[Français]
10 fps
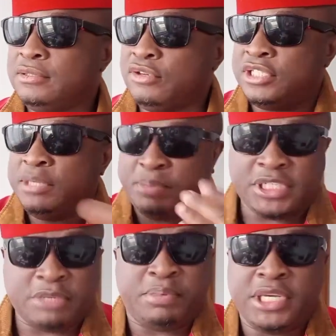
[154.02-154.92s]
que si
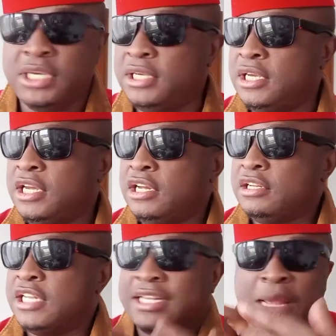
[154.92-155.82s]
Petit Pays
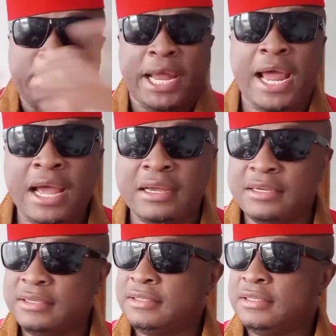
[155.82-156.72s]
n'était pas là,
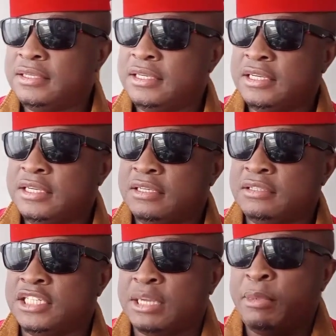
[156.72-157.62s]

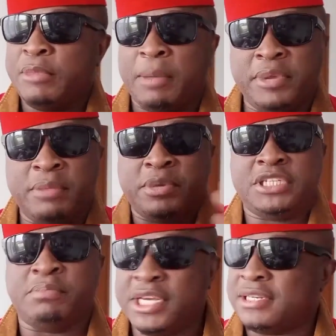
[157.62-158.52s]
déjà même l'appeler
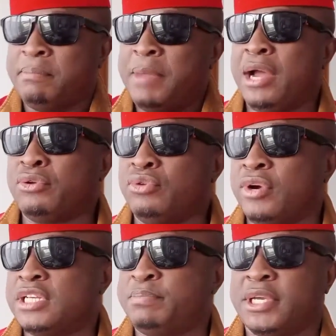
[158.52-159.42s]
Petit Pays, c'est un manque de
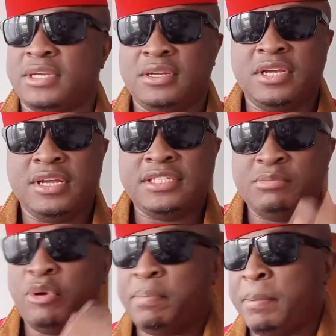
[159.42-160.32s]
respect. Si
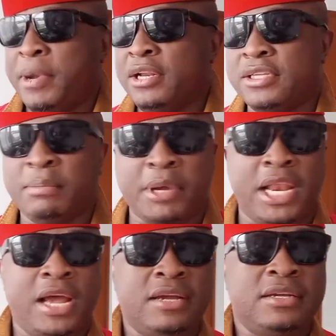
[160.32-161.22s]
mon papa n'était pas
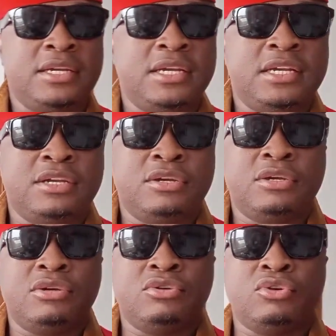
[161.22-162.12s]
là,
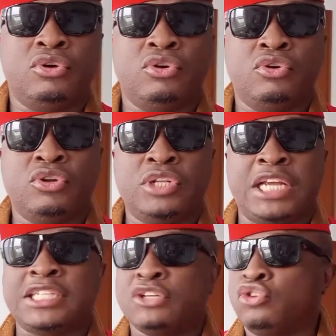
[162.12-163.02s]
euh,
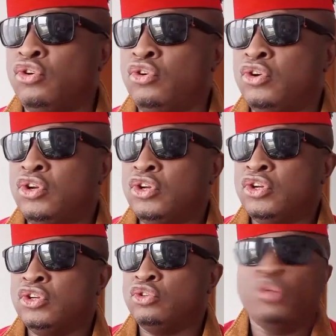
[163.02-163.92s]
la chanson
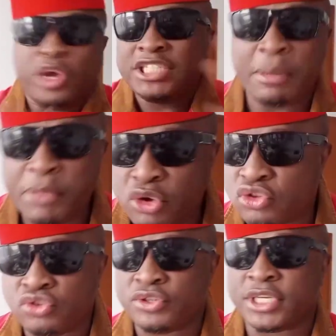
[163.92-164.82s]
n'aurait jamais eu
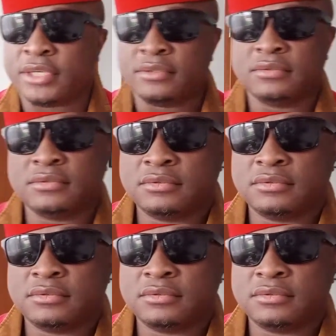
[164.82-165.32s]
ce succès.